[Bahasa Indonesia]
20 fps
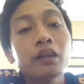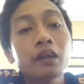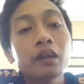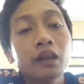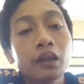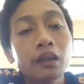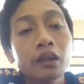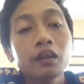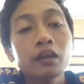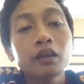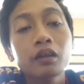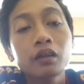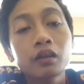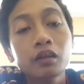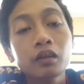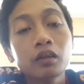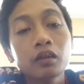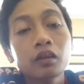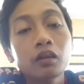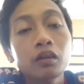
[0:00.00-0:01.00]
ini
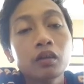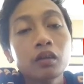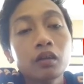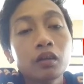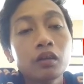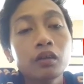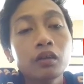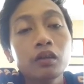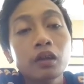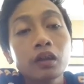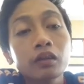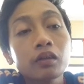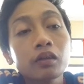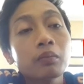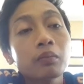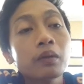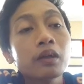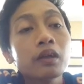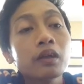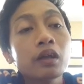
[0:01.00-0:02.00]
yang terbanyak